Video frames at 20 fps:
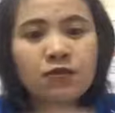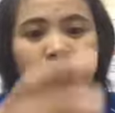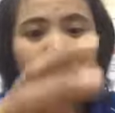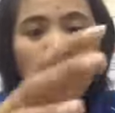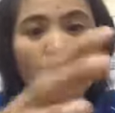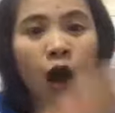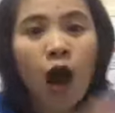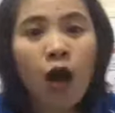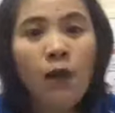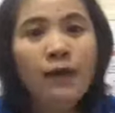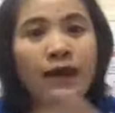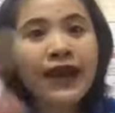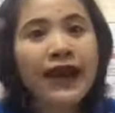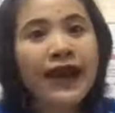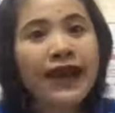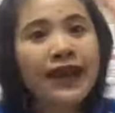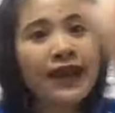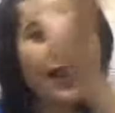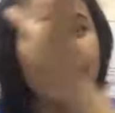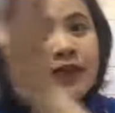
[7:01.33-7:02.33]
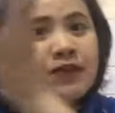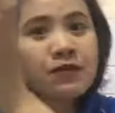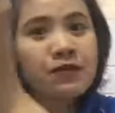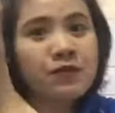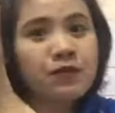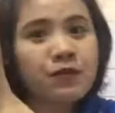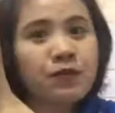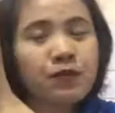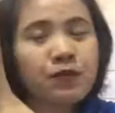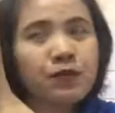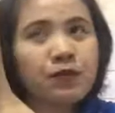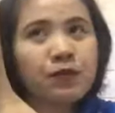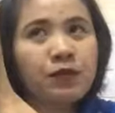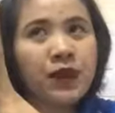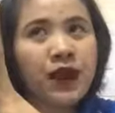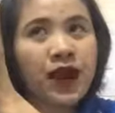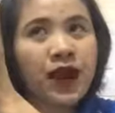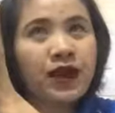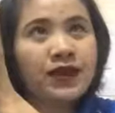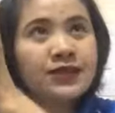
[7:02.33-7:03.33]
มอบอะไรให้
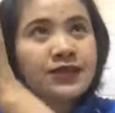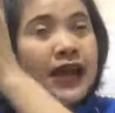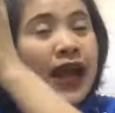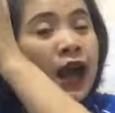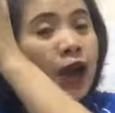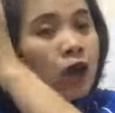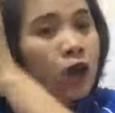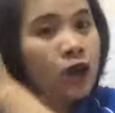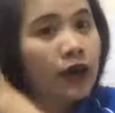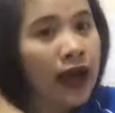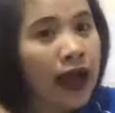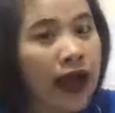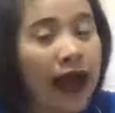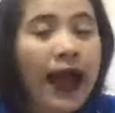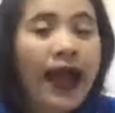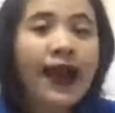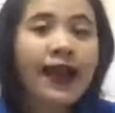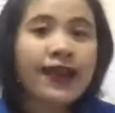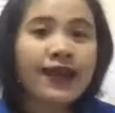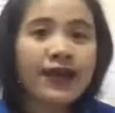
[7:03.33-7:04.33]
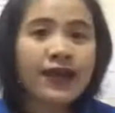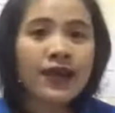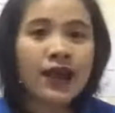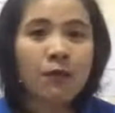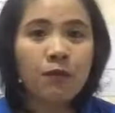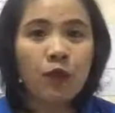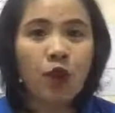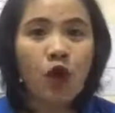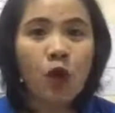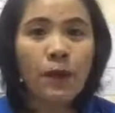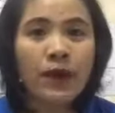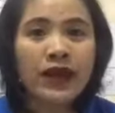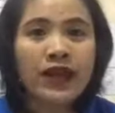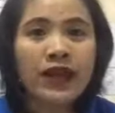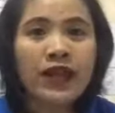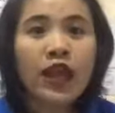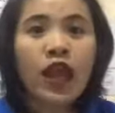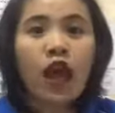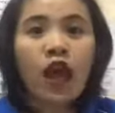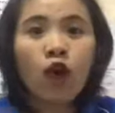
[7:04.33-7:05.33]
สร้างคุณค่าอะไรให้กับโลกใบ
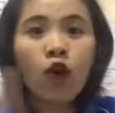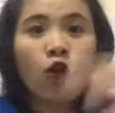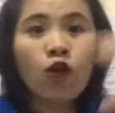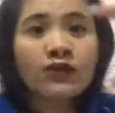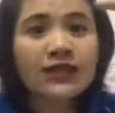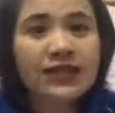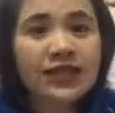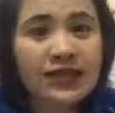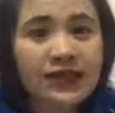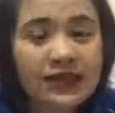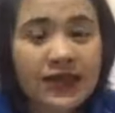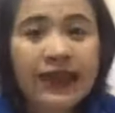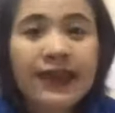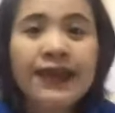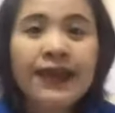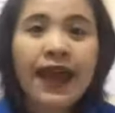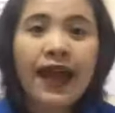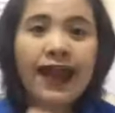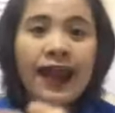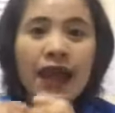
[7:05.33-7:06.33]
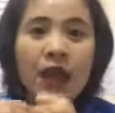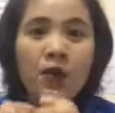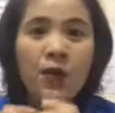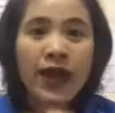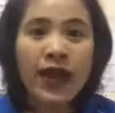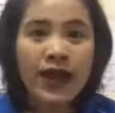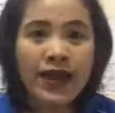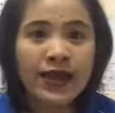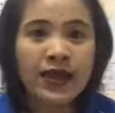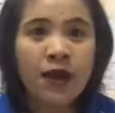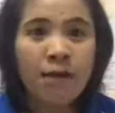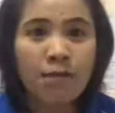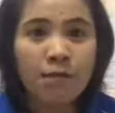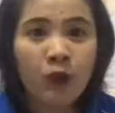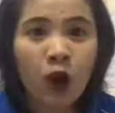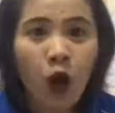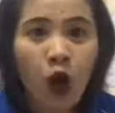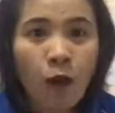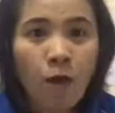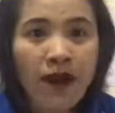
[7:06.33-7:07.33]
นี้คุณจะทิ้งอะไรไว้ให้กับ
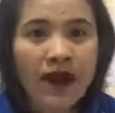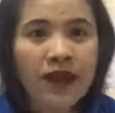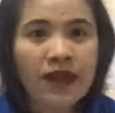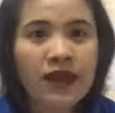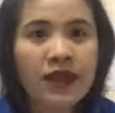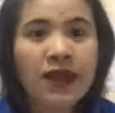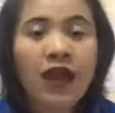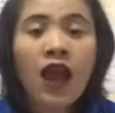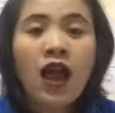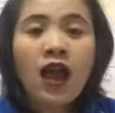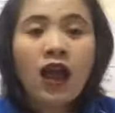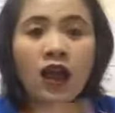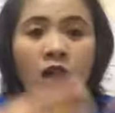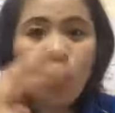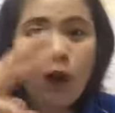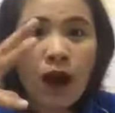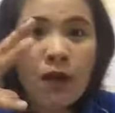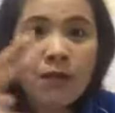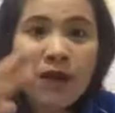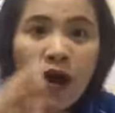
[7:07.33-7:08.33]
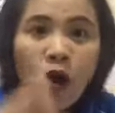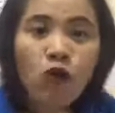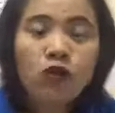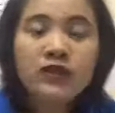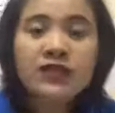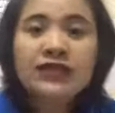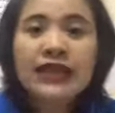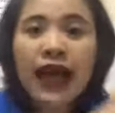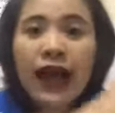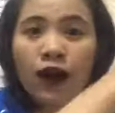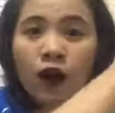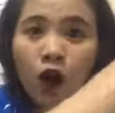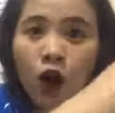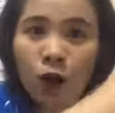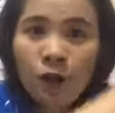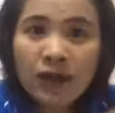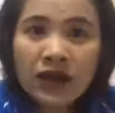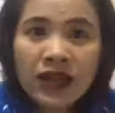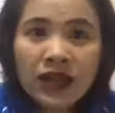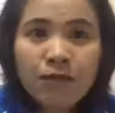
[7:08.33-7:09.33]
โลกใบนี้หรือว่าเมื่อคุณจากโลก
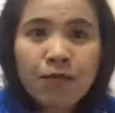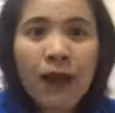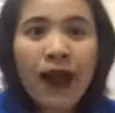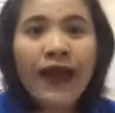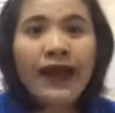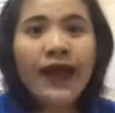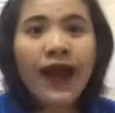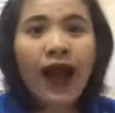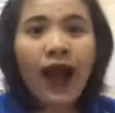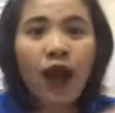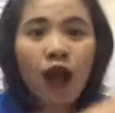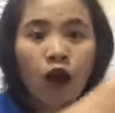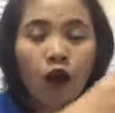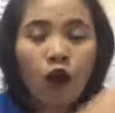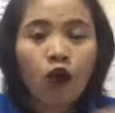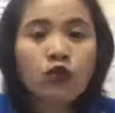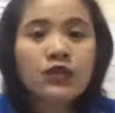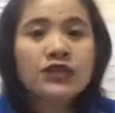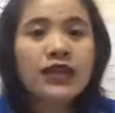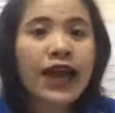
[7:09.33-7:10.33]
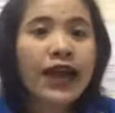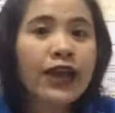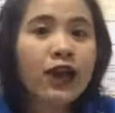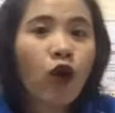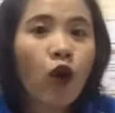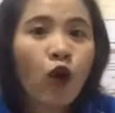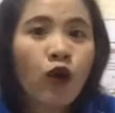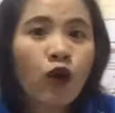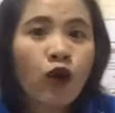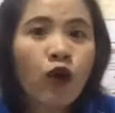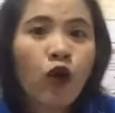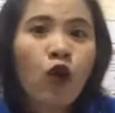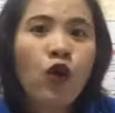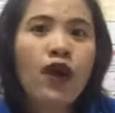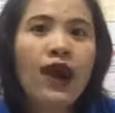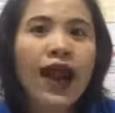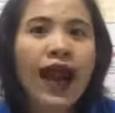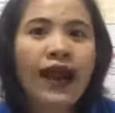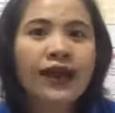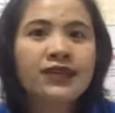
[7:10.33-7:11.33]
นี้ไปอ่ะคุณจะให้คนรุ่น
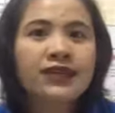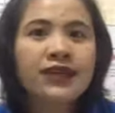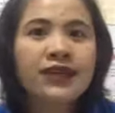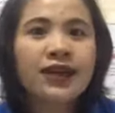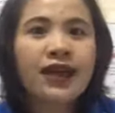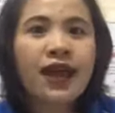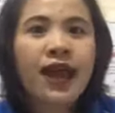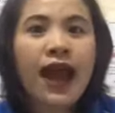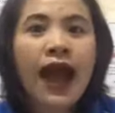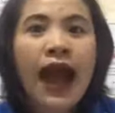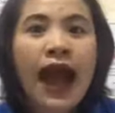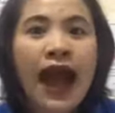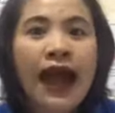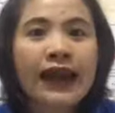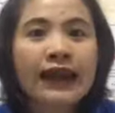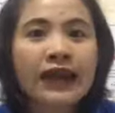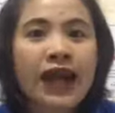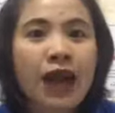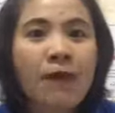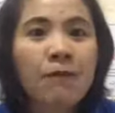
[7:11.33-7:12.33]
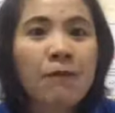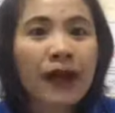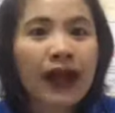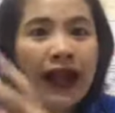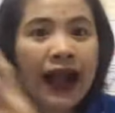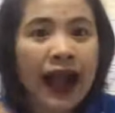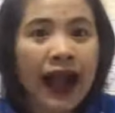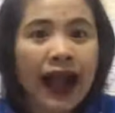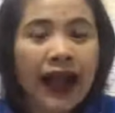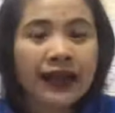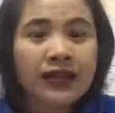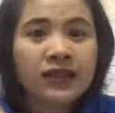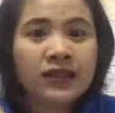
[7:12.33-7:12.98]
หลังที่อ่านคำประกาศ